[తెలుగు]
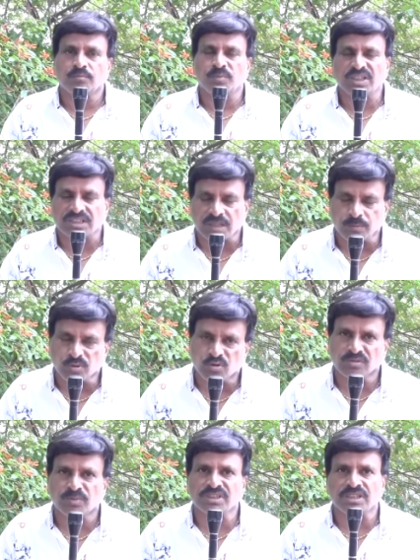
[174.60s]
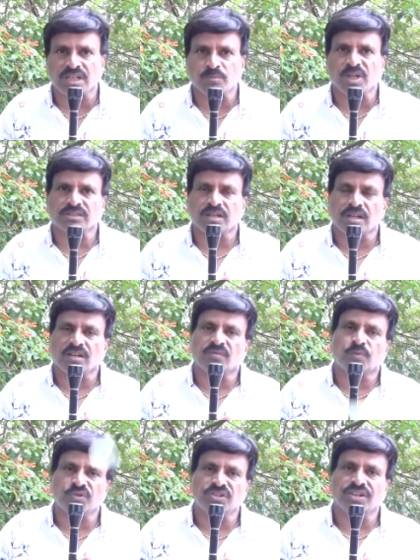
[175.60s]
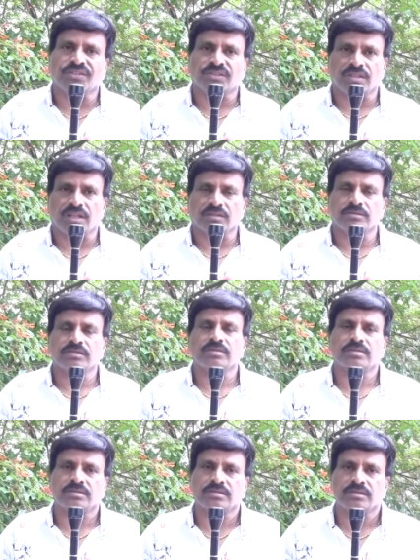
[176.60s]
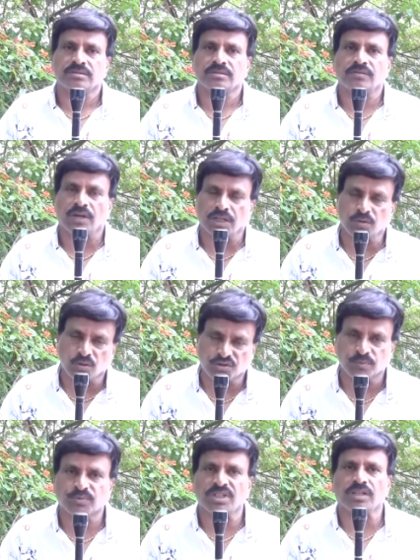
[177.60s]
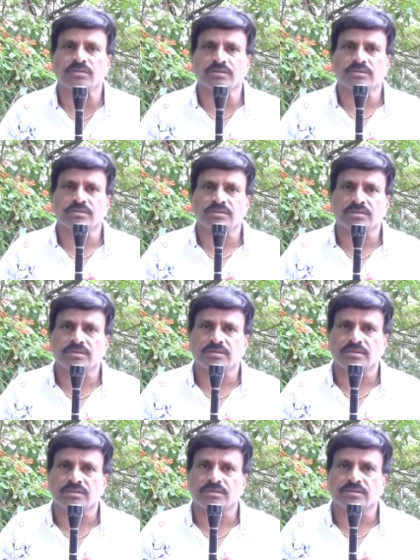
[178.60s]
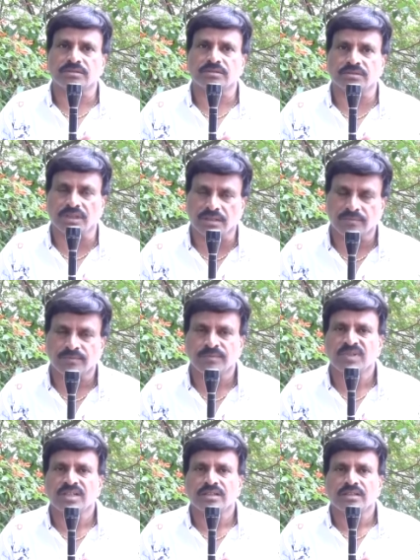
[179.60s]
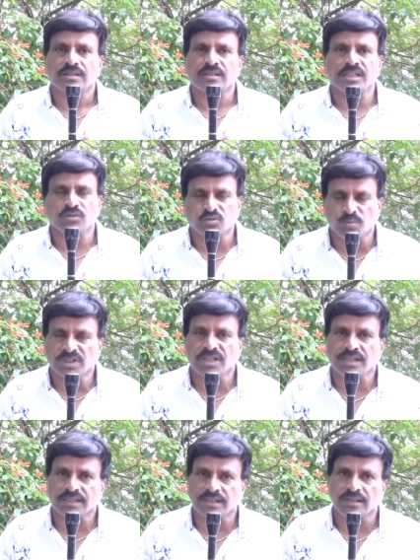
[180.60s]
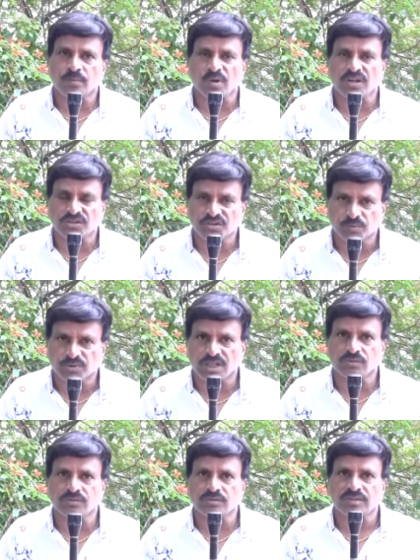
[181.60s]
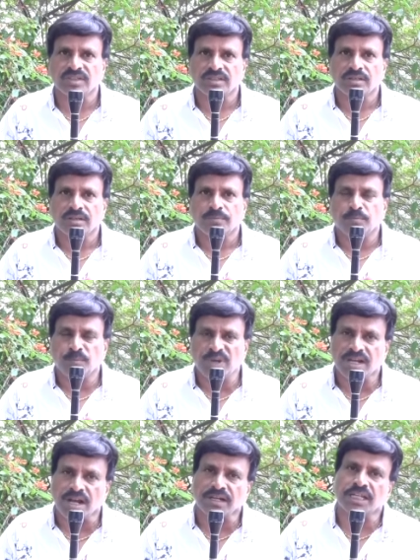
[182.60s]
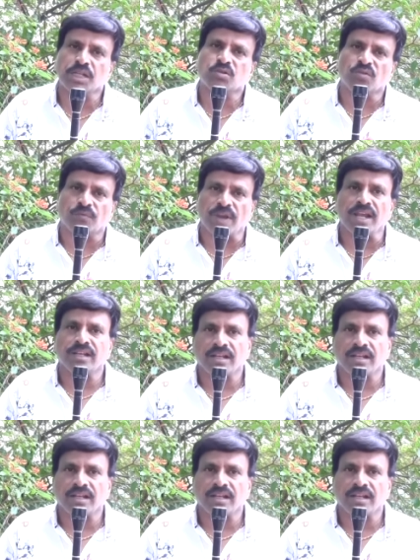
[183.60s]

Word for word: మీ తరపున కొంతమంది నిర్మాతలు నాకు ఫోన్ చేస్తున్నారు వారికి కూడా చెప్తున్నాను సార్ నేను సుమన్ గారికి అపాలజీ చెప్తున్నాను మీకంటే ఎక్కువ ఫ్యాన్